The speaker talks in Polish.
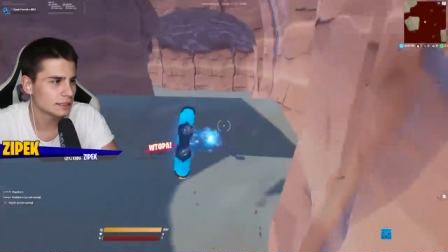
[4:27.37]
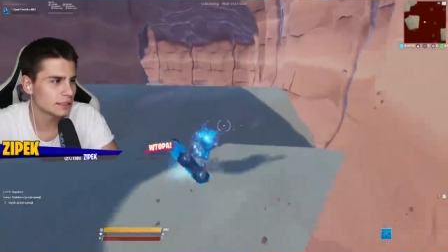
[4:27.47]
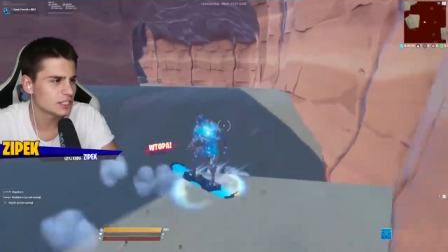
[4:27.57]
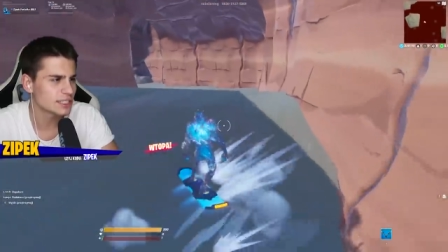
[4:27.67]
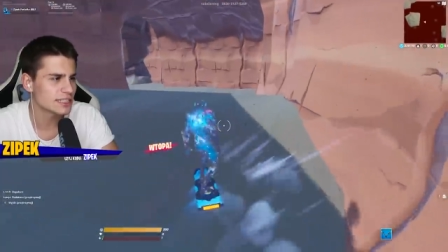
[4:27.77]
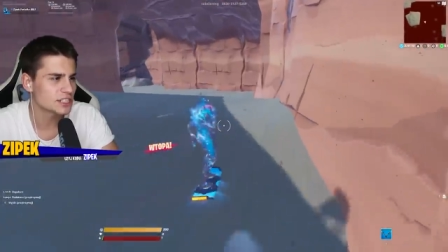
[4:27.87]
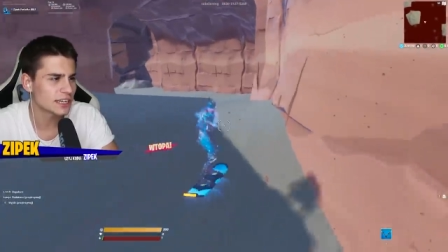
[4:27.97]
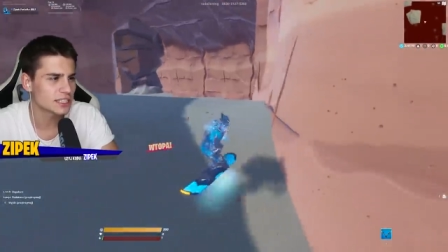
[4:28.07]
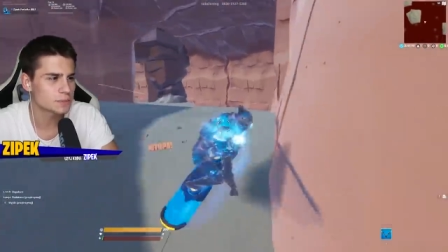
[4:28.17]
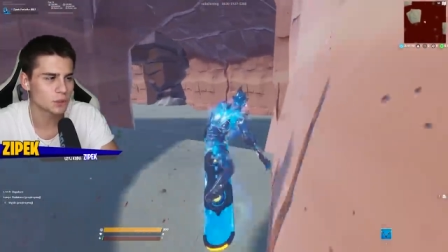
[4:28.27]
Jeżeli znacie
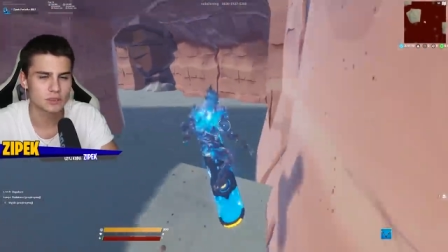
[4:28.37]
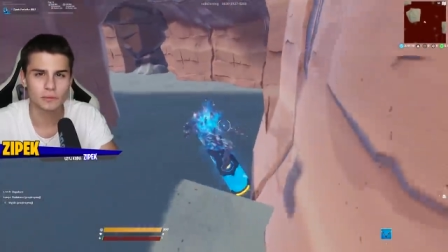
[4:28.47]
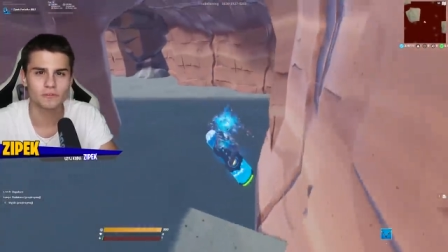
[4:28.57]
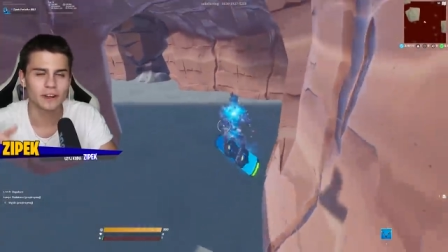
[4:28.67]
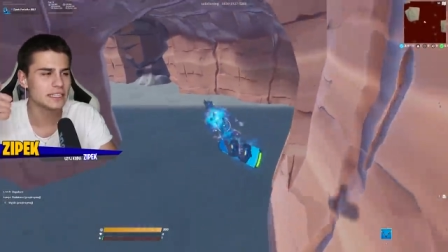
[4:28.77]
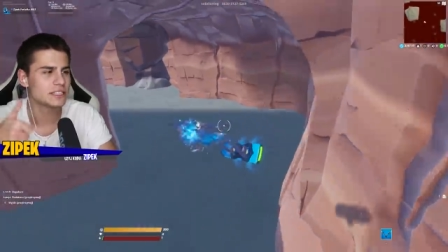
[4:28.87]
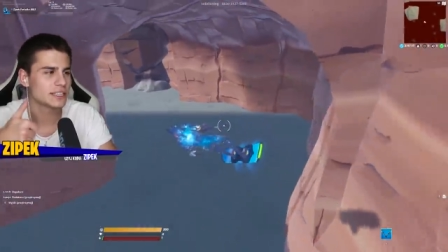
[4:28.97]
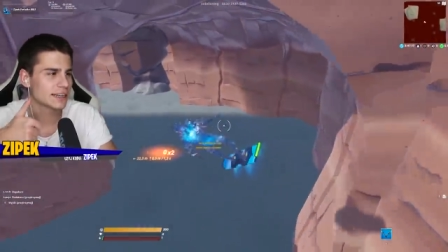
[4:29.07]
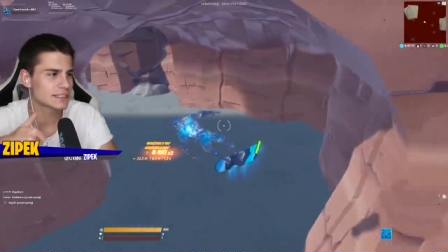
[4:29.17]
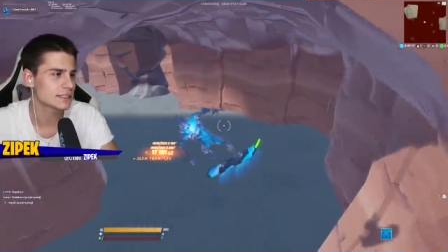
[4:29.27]
jakiś sposób, to
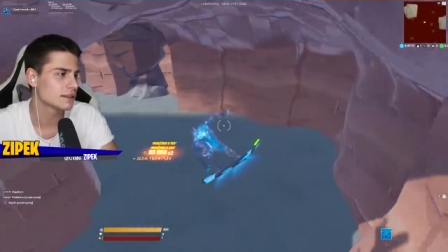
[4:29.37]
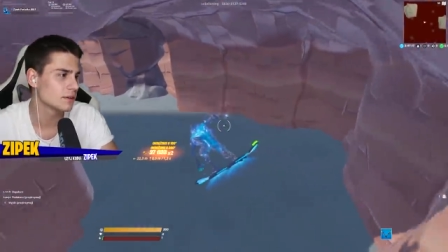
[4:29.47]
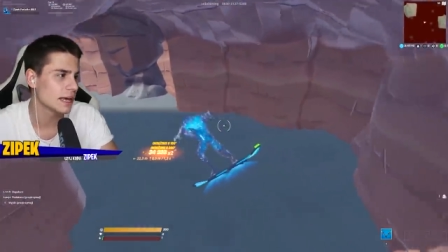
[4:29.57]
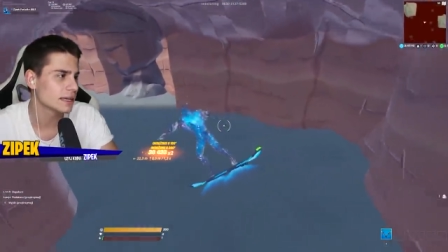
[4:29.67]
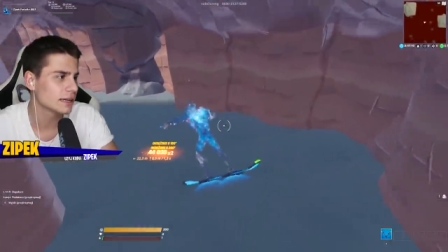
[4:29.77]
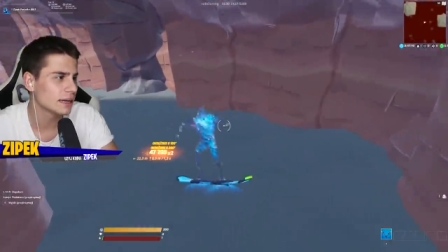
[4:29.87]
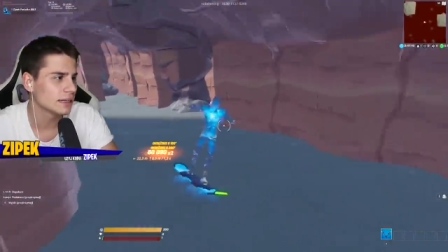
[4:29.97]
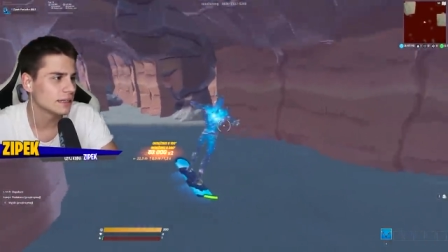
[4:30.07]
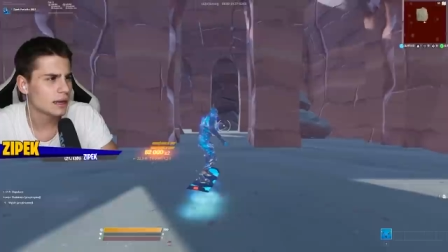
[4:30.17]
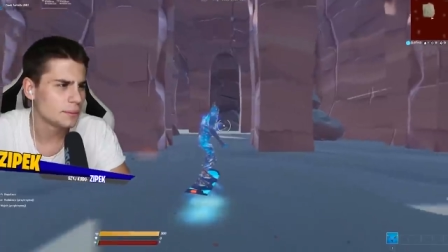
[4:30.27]
walnijcie teraz lajka,
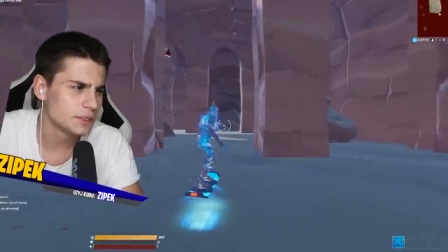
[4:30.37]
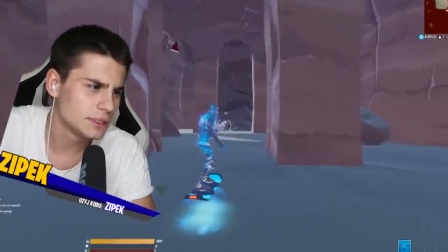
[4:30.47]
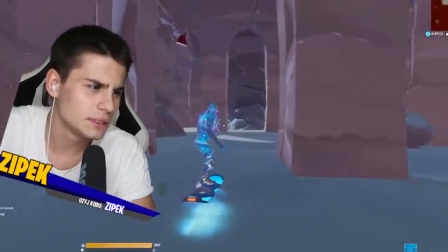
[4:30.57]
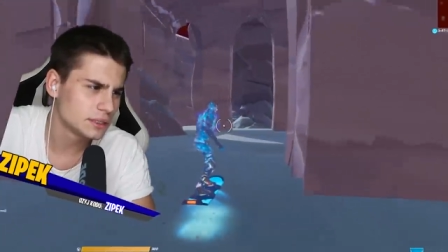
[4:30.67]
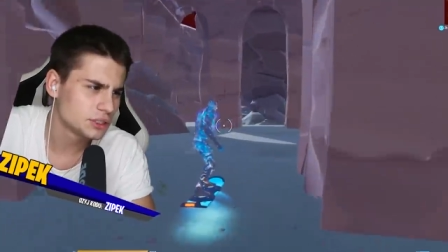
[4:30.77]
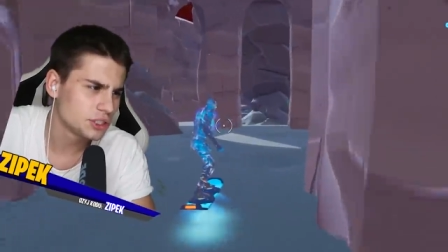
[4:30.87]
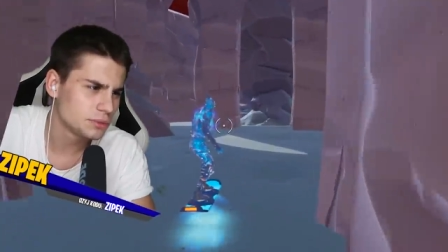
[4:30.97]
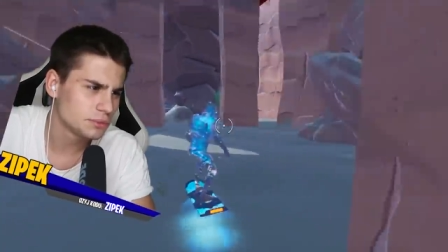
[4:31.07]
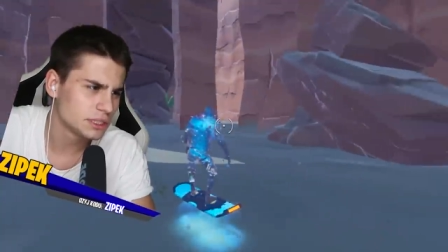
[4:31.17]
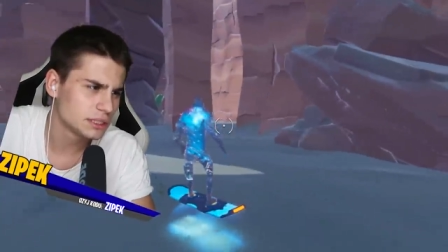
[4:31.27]
a my
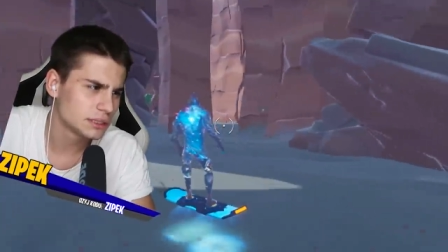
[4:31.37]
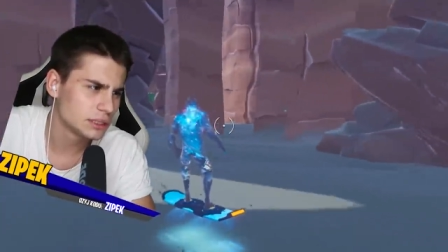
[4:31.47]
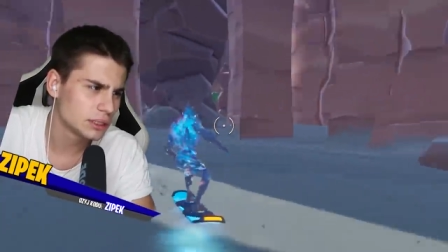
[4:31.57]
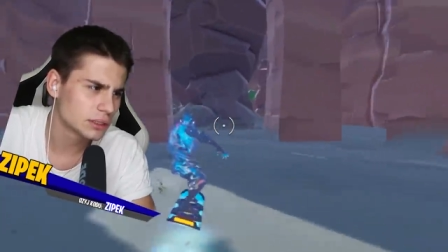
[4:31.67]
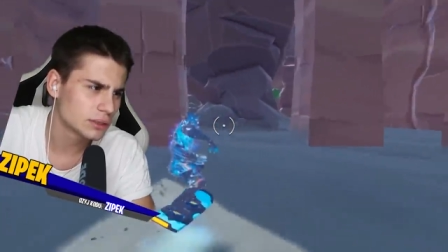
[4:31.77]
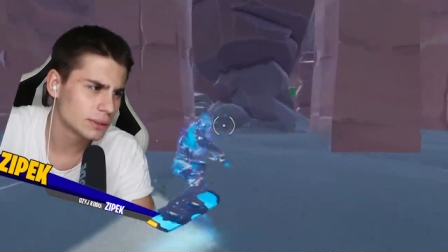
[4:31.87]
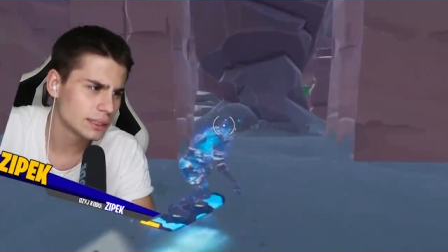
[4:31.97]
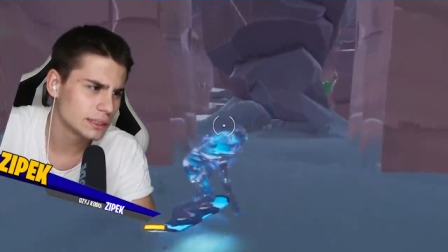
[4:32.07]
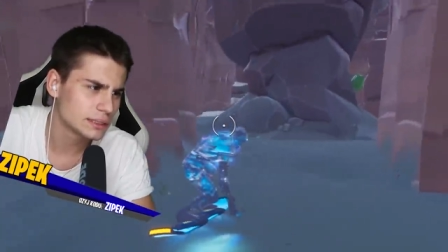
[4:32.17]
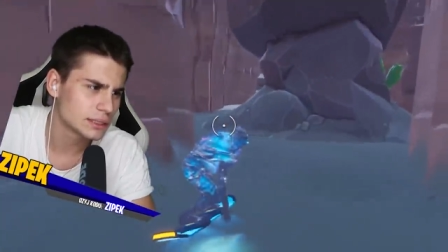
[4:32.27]
lecimy
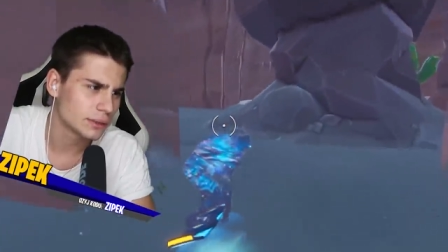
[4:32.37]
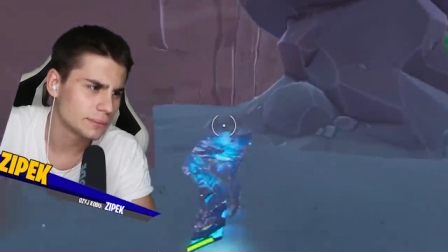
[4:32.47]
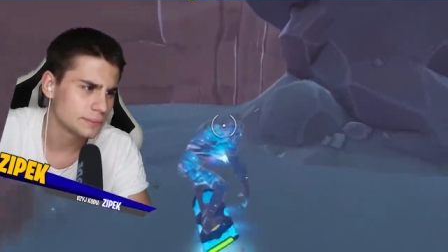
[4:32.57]
dookoła i co?